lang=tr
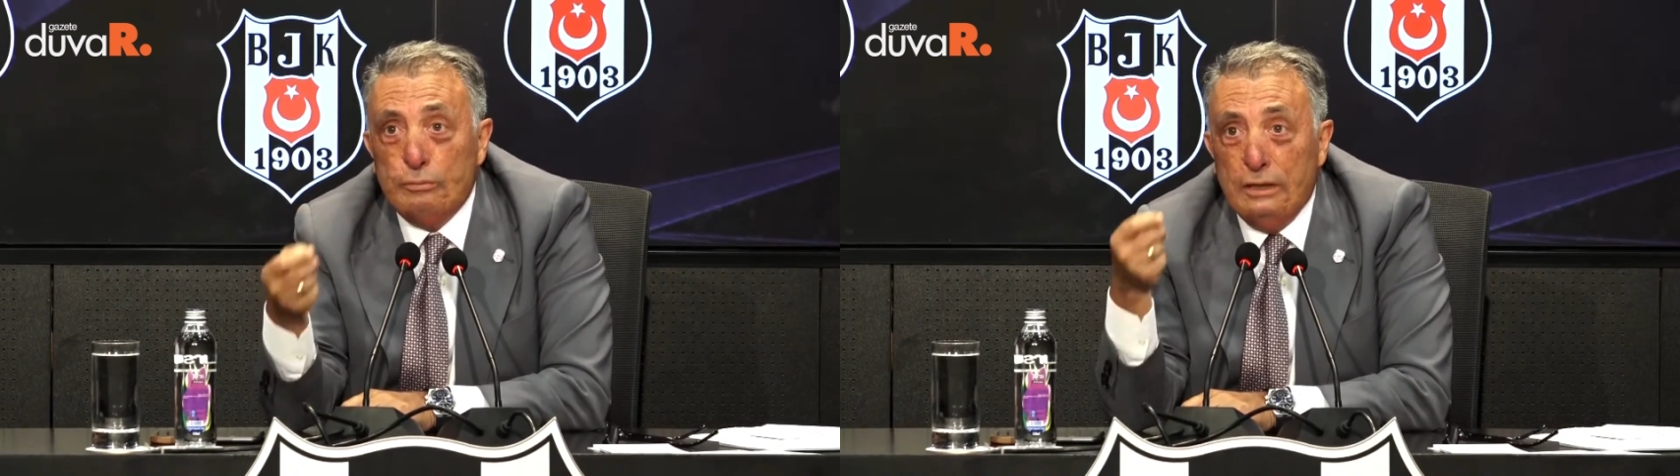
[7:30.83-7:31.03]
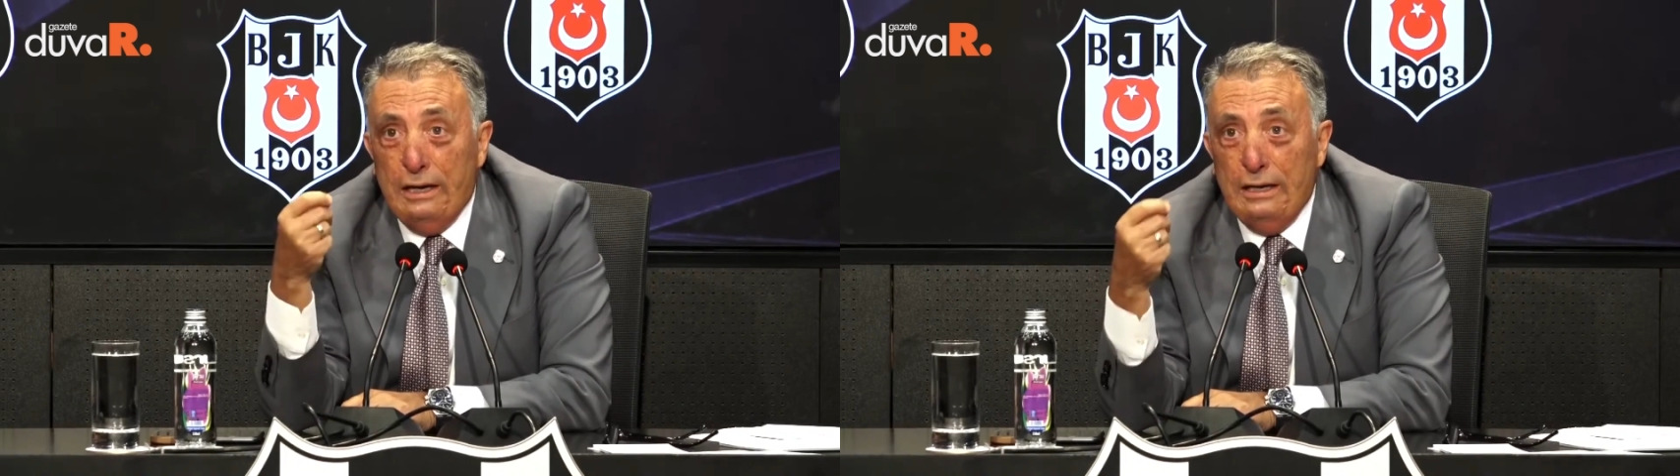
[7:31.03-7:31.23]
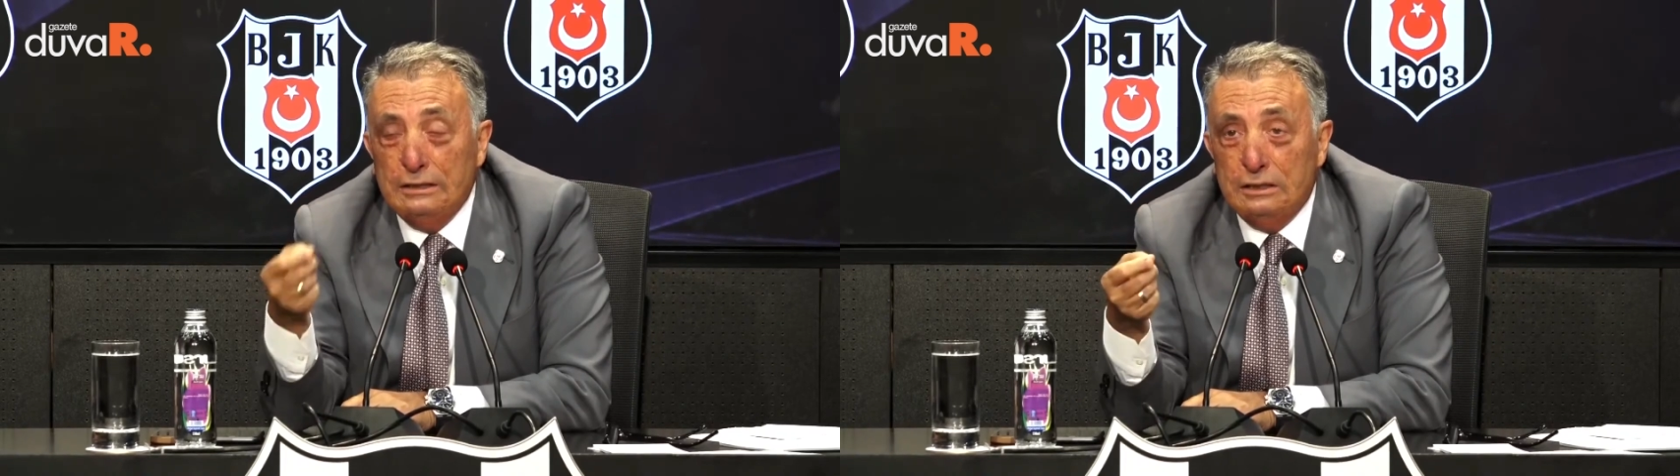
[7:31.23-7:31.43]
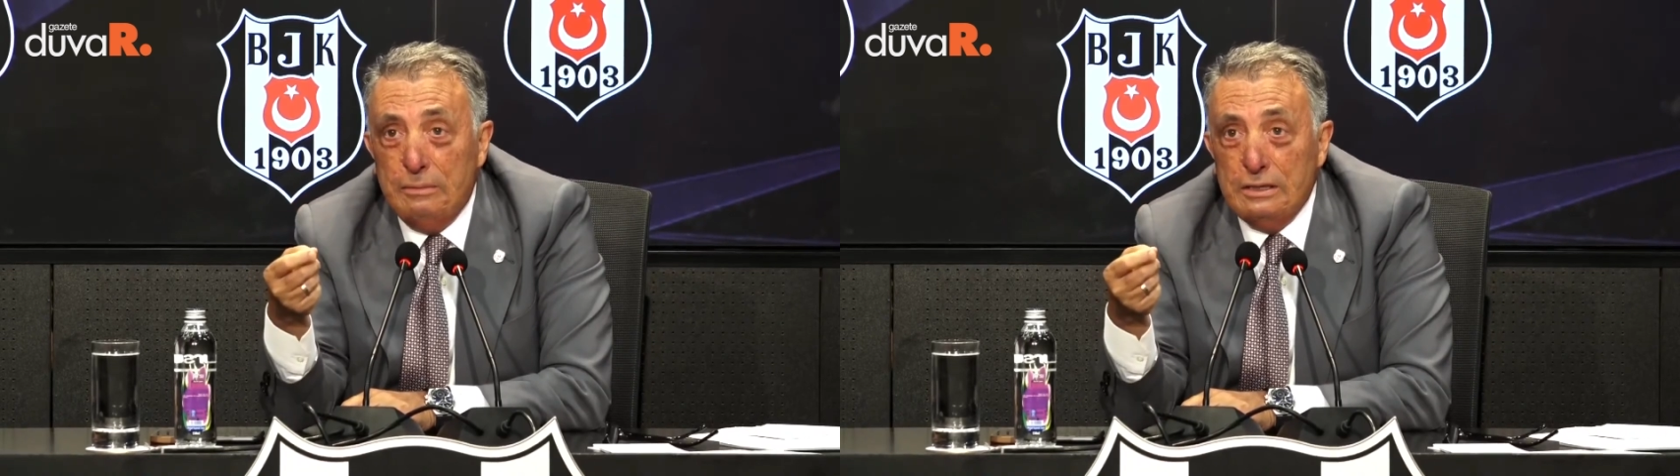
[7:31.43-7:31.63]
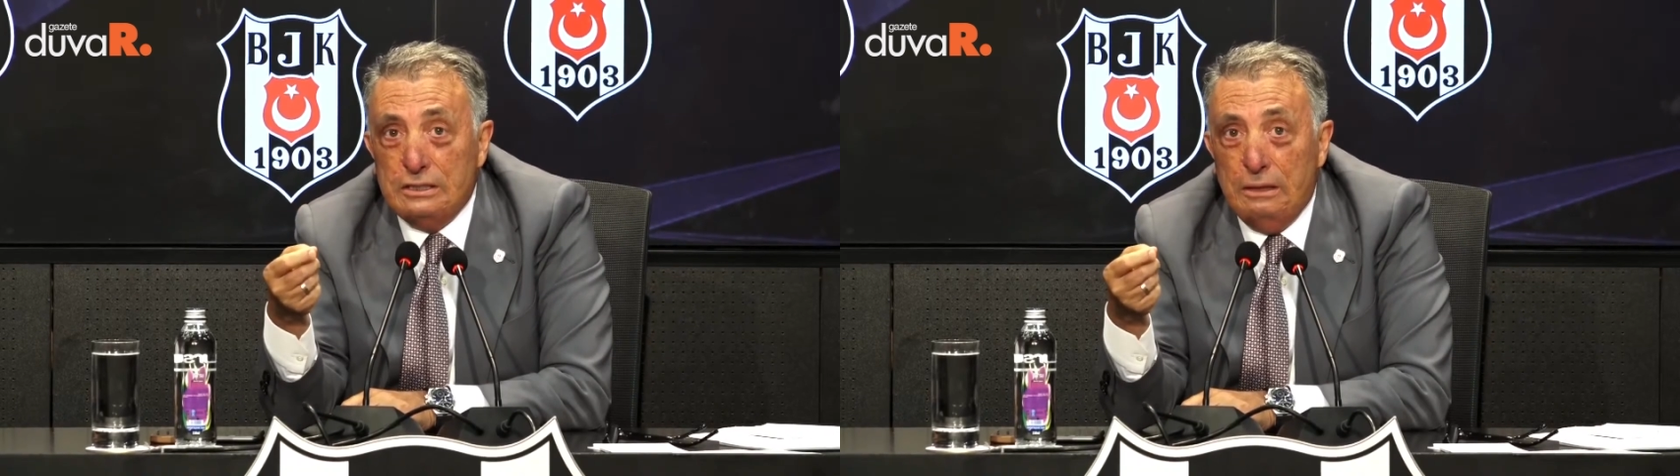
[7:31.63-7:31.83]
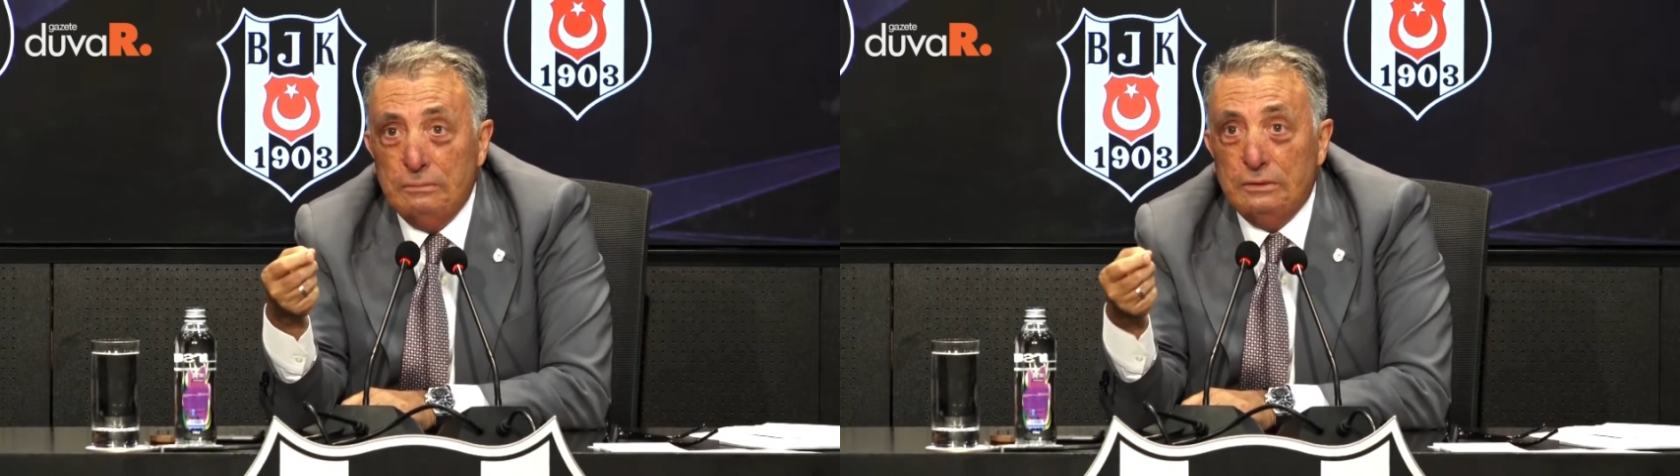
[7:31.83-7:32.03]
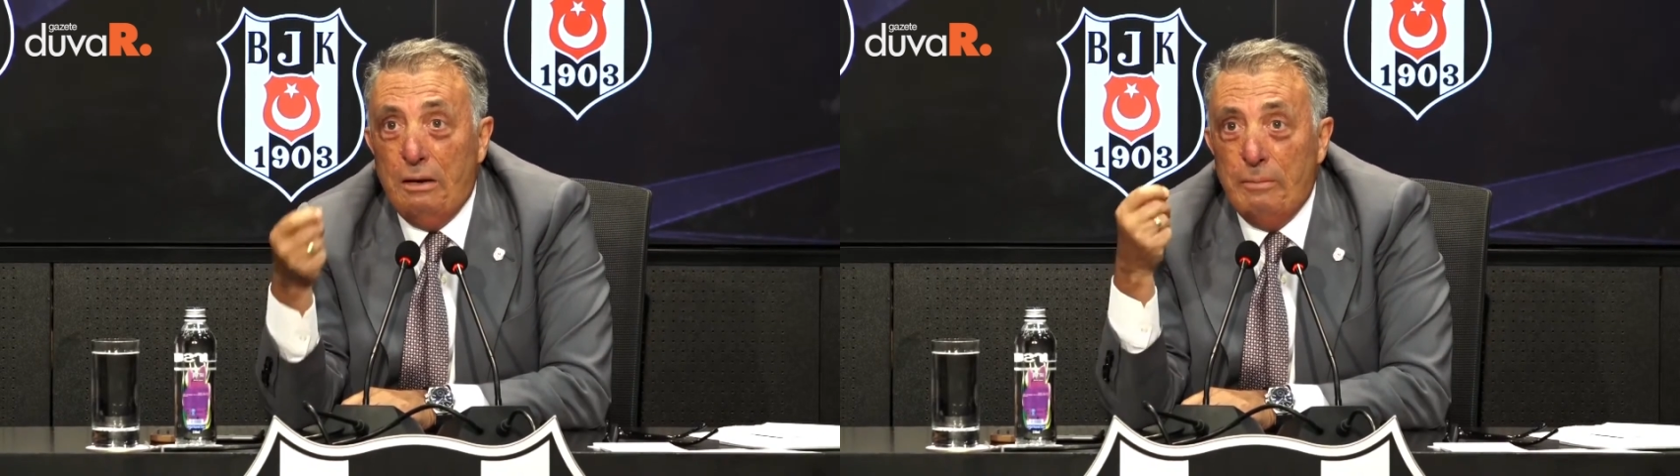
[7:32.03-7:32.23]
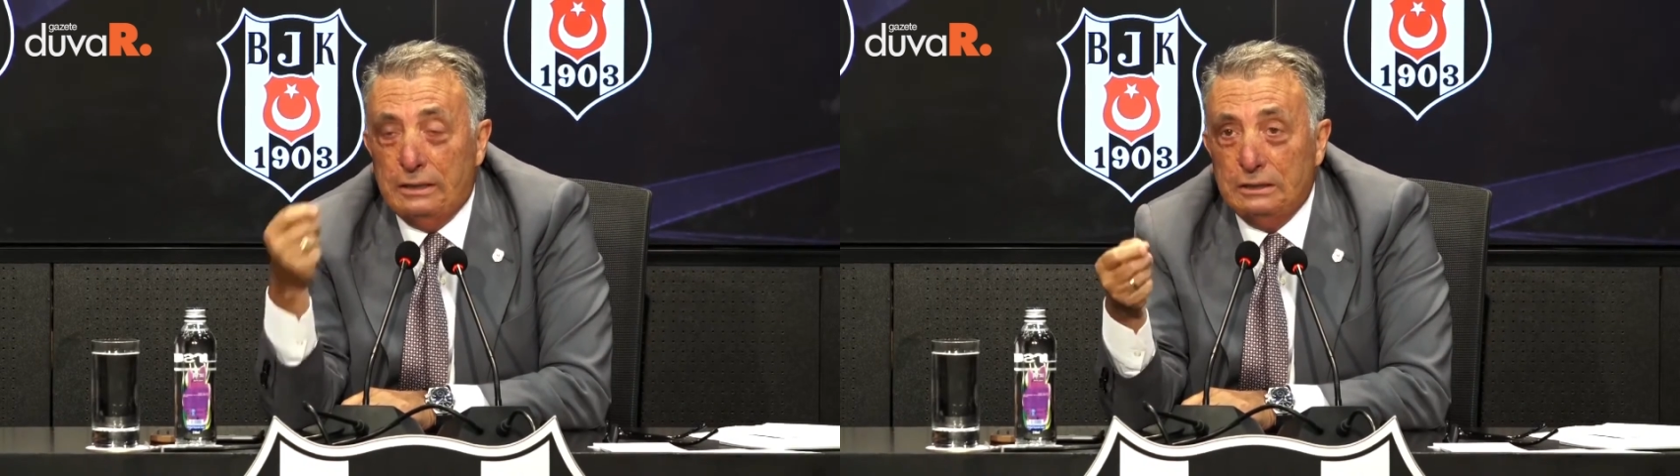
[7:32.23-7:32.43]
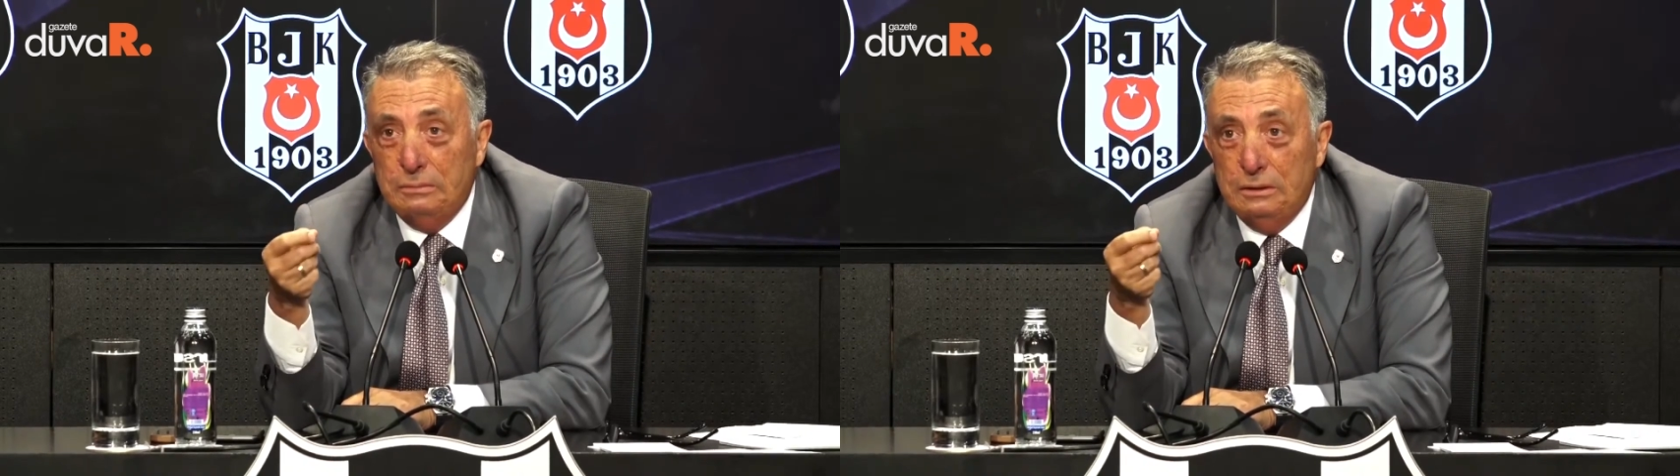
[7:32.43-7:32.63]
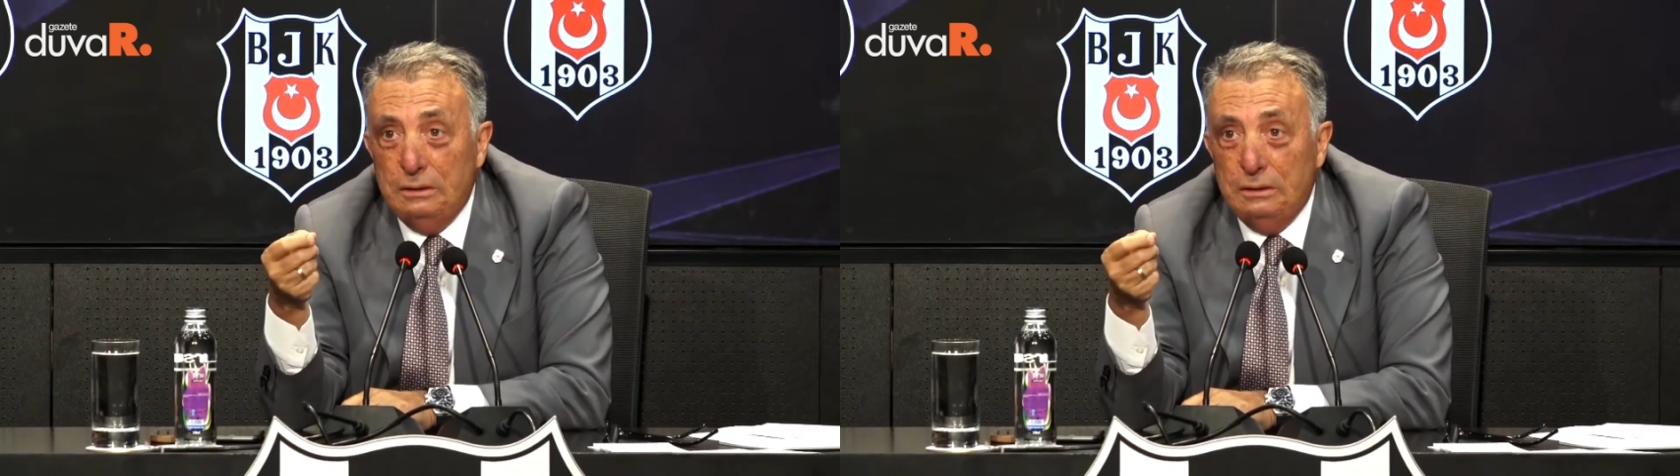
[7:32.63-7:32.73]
değerlendirmezsem namerdim.